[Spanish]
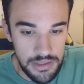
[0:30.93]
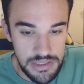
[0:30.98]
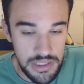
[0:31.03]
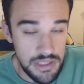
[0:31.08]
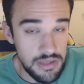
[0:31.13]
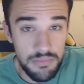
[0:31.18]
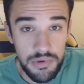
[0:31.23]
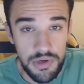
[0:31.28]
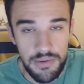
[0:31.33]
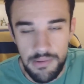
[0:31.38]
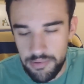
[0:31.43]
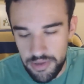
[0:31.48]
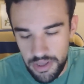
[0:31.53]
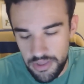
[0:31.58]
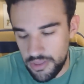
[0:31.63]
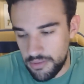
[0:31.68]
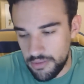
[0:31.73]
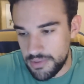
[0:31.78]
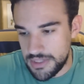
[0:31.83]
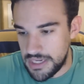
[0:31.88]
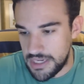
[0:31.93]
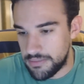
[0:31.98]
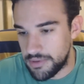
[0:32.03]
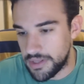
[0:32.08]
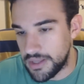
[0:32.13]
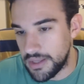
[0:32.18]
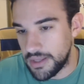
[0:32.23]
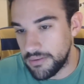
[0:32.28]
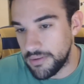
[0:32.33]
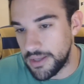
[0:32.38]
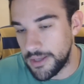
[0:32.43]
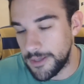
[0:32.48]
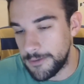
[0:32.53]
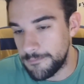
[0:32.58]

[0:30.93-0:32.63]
sí, porque me apetece, básicamente.